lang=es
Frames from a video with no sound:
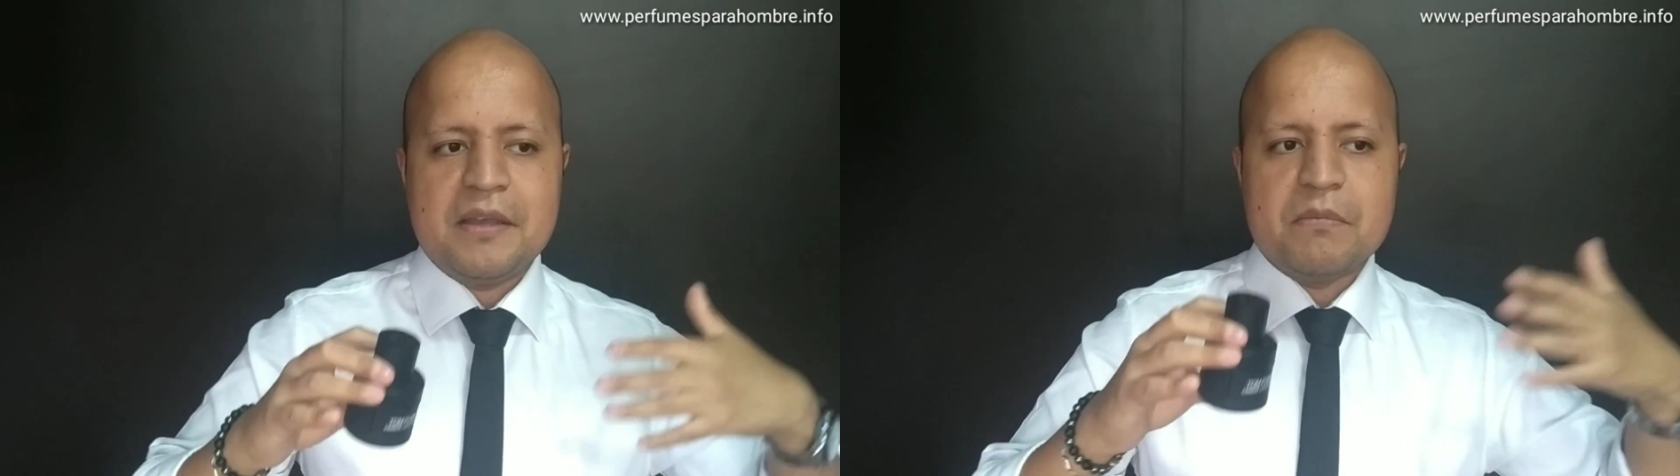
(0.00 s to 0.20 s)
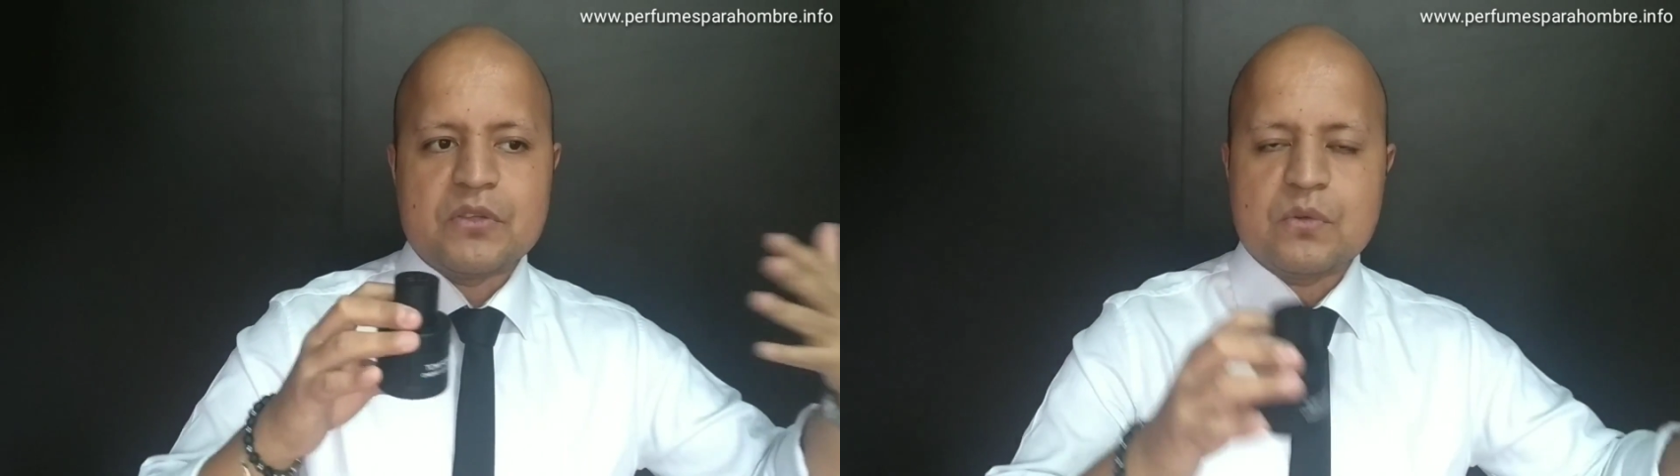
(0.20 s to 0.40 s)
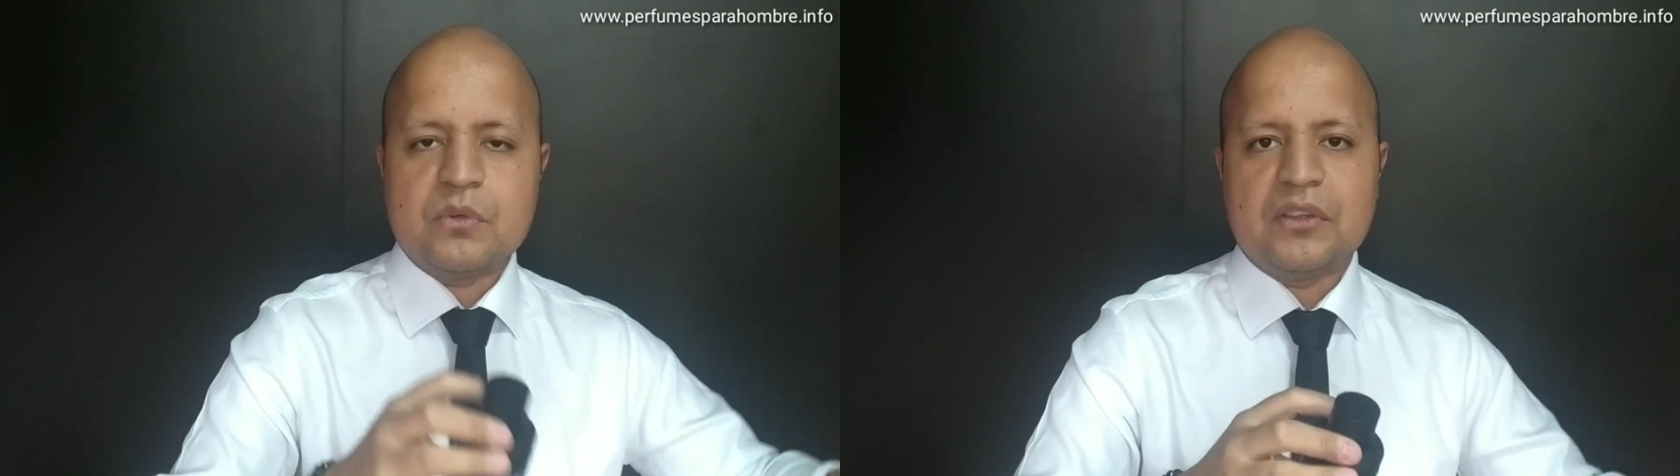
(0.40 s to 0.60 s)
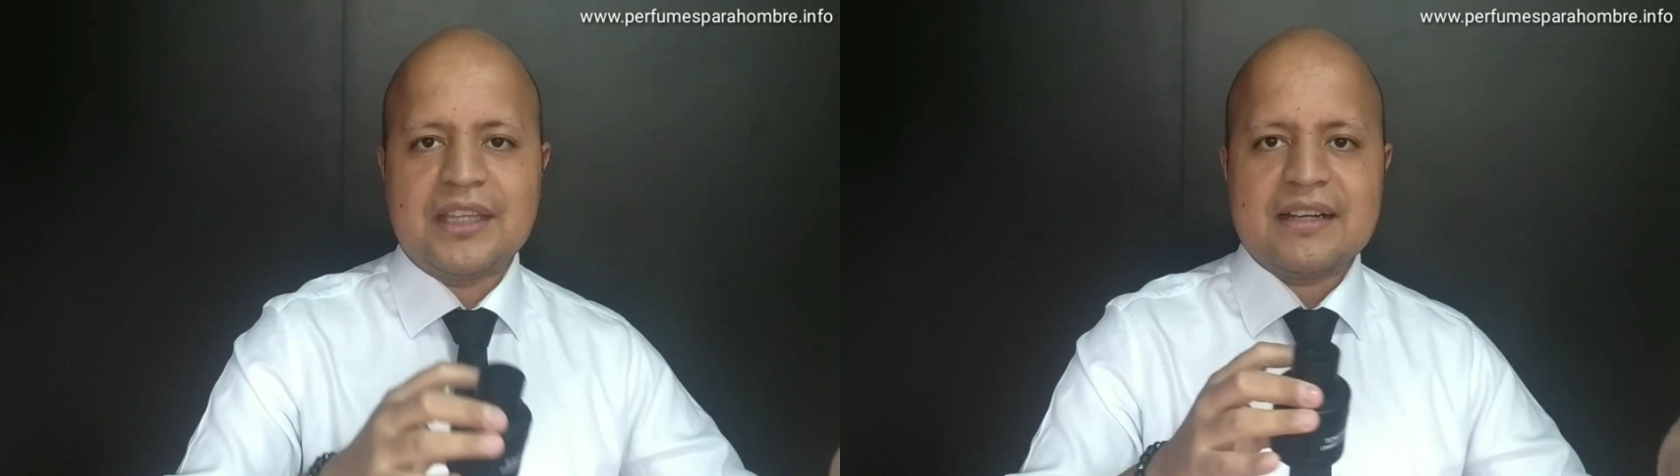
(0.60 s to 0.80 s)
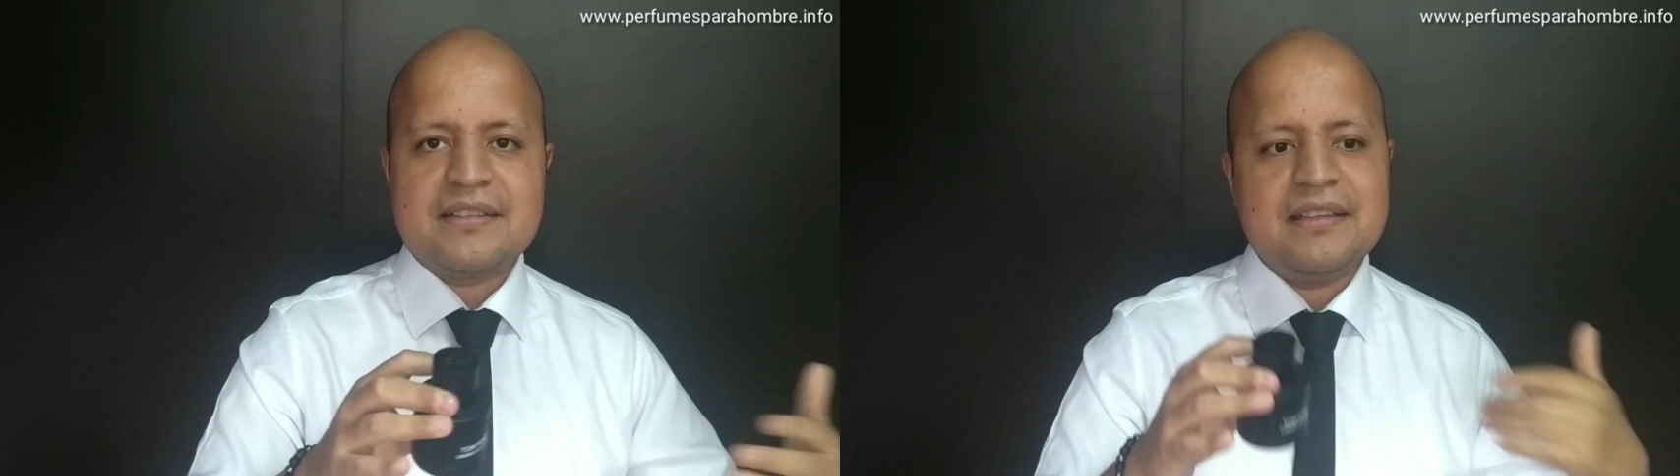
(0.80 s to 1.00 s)
Me subo un
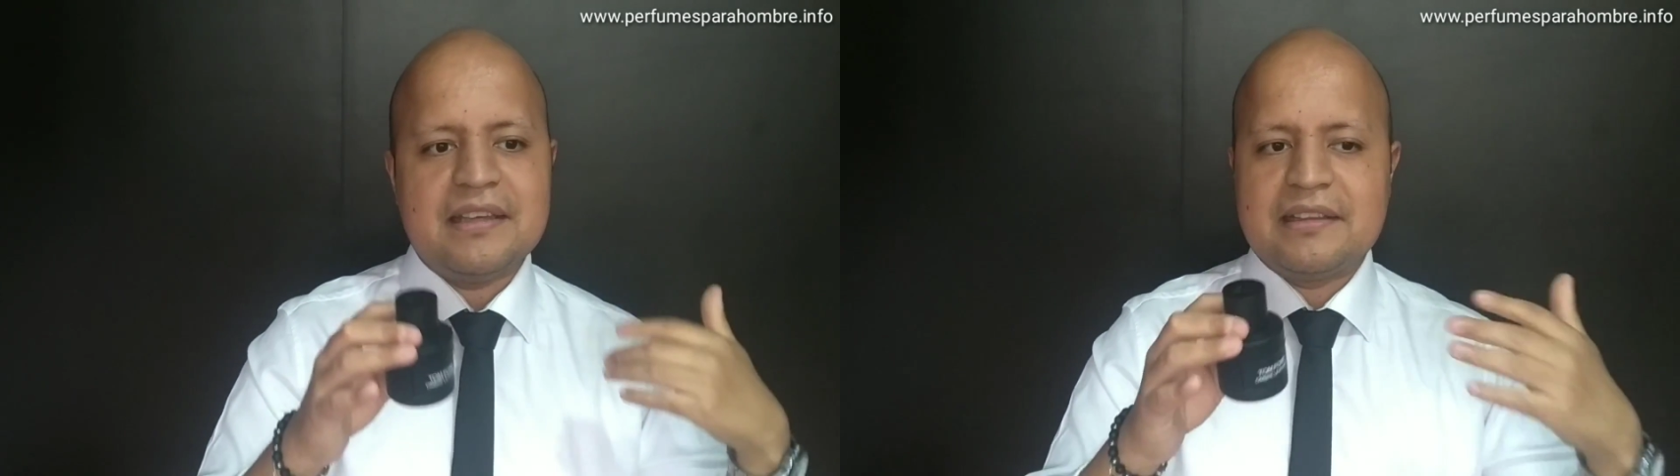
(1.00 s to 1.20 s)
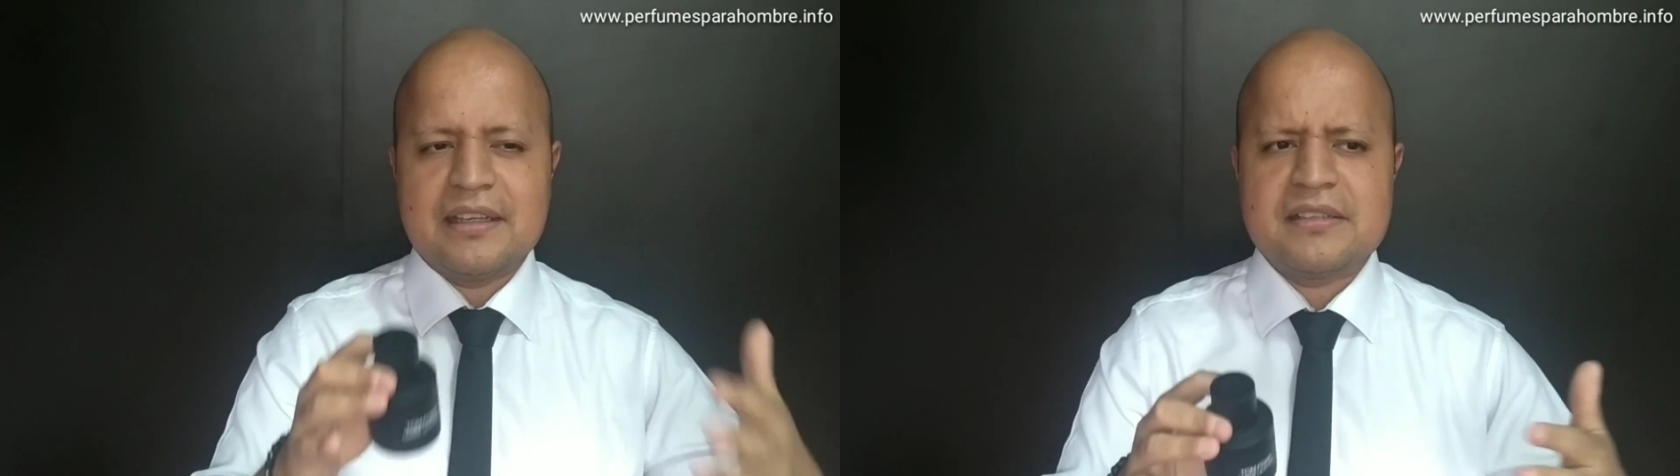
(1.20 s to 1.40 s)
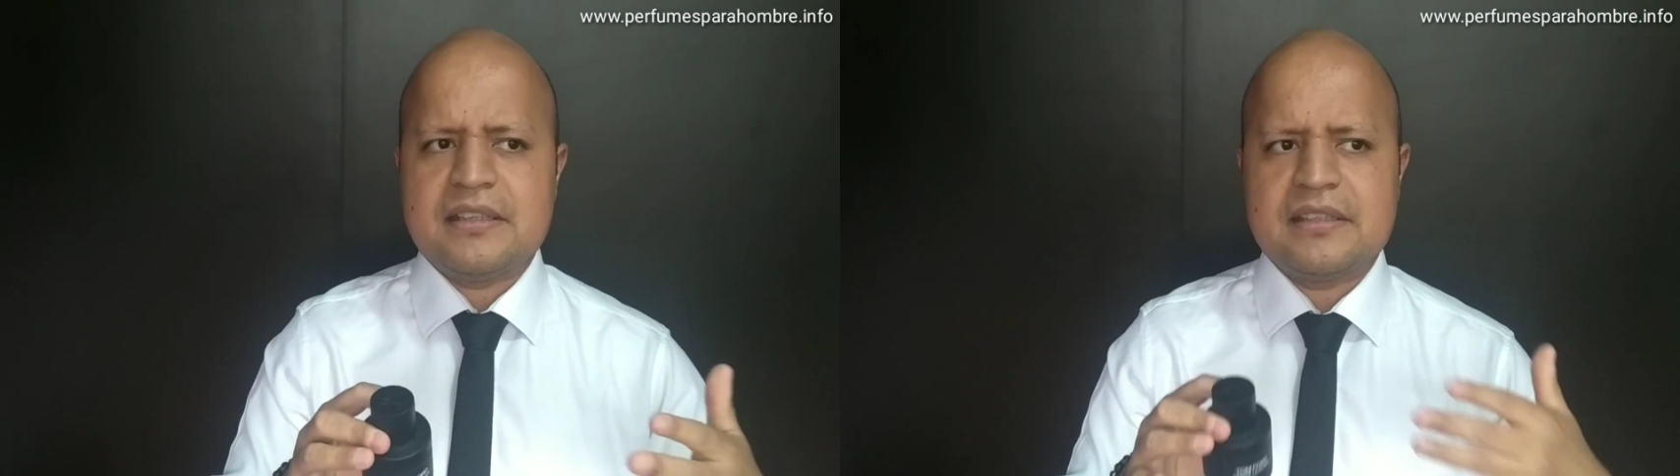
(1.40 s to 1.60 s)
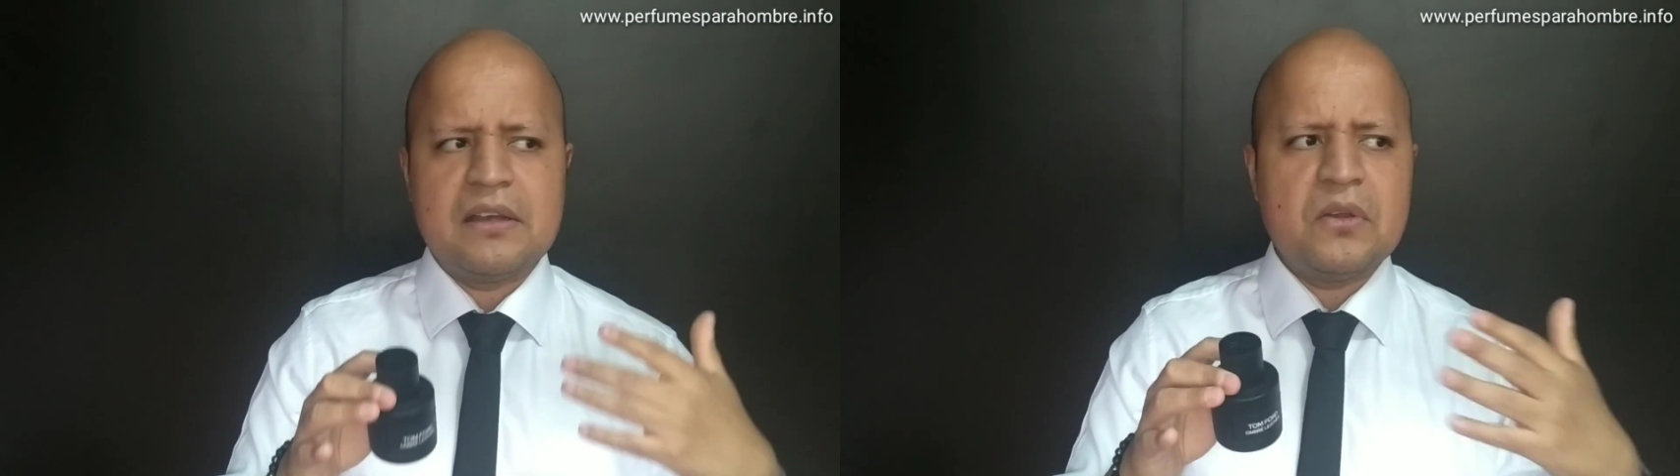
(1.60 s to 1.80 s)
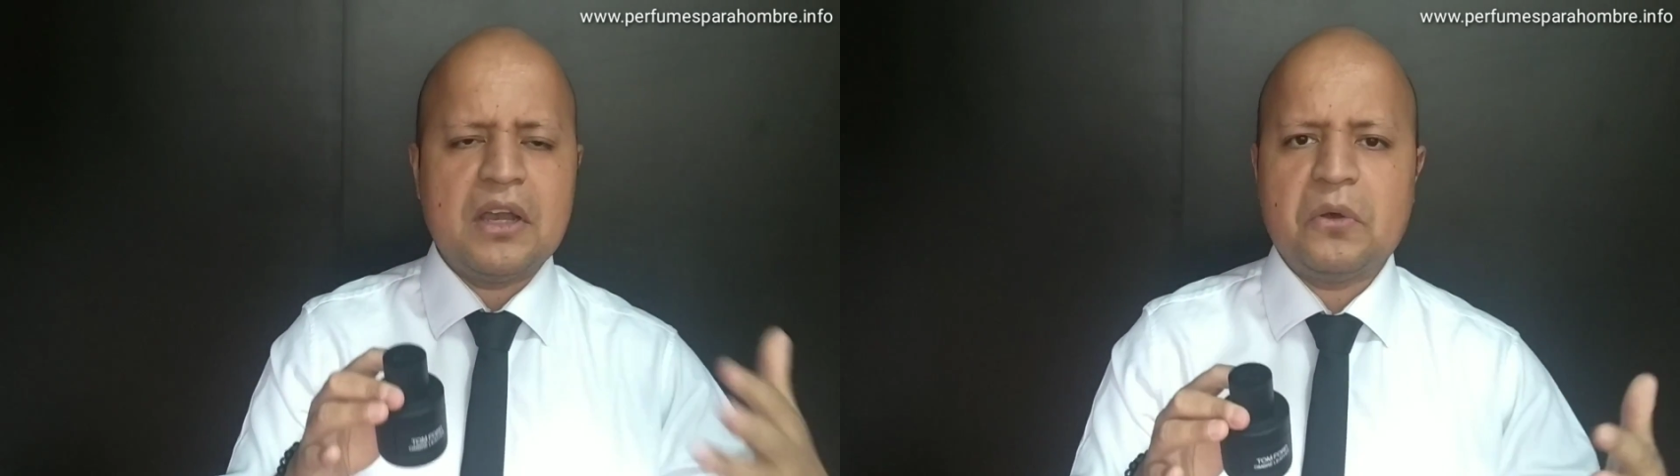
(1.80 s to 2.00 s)
taxi y el
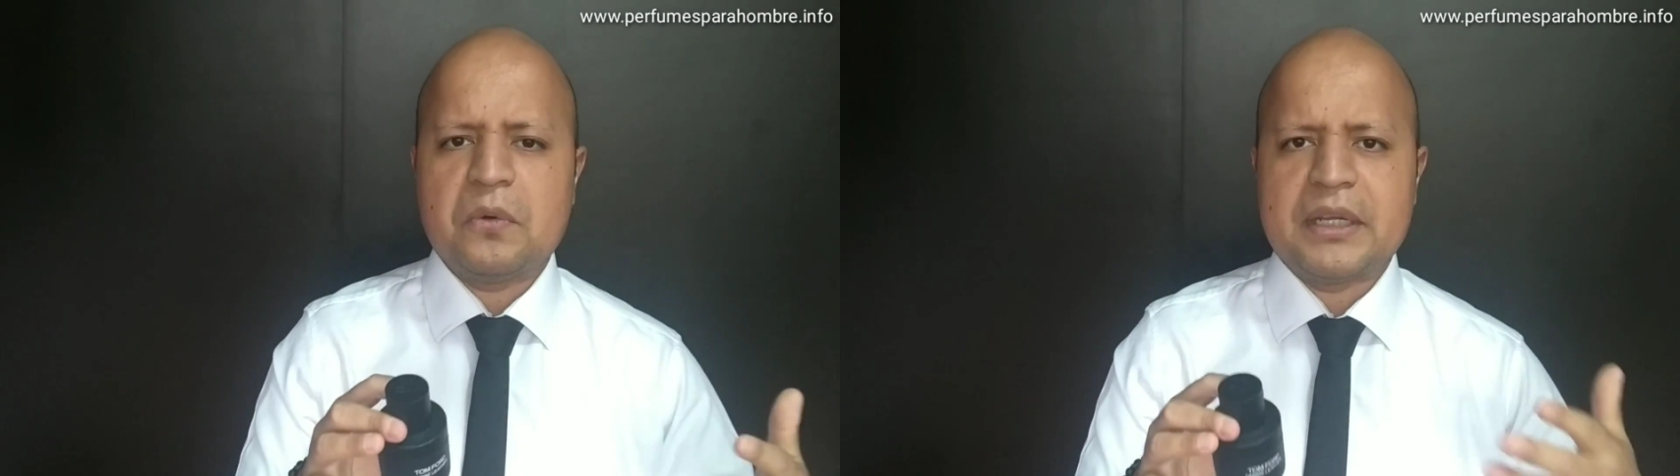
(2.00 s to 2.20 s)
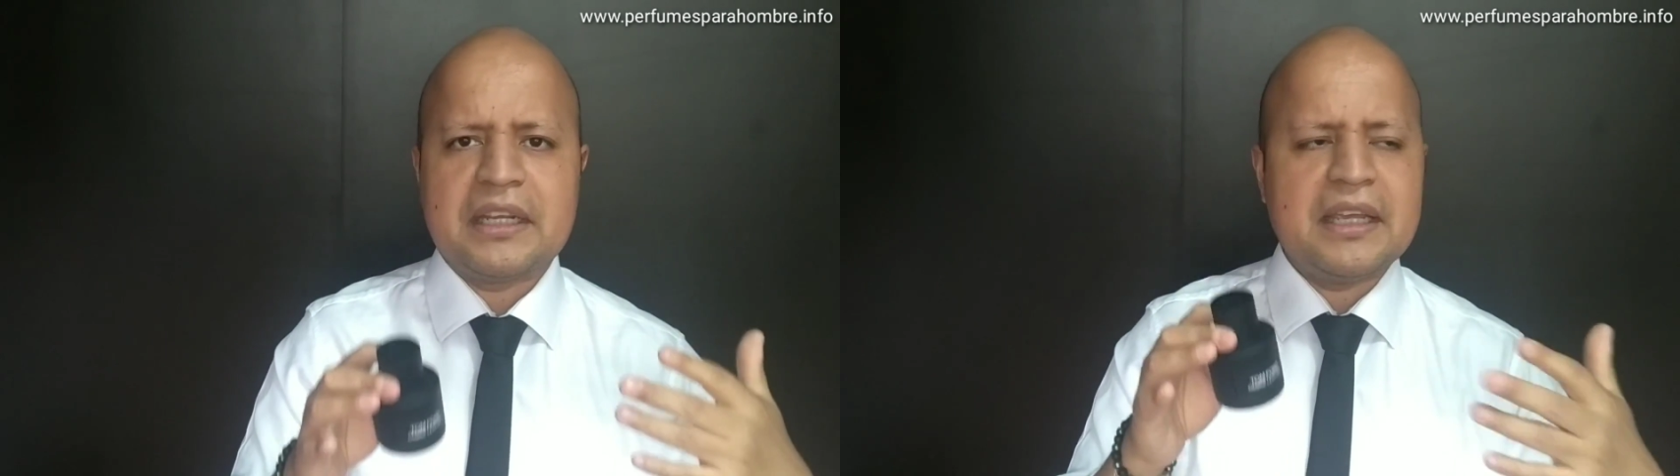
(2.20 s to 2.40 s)
taxista, oiga joven,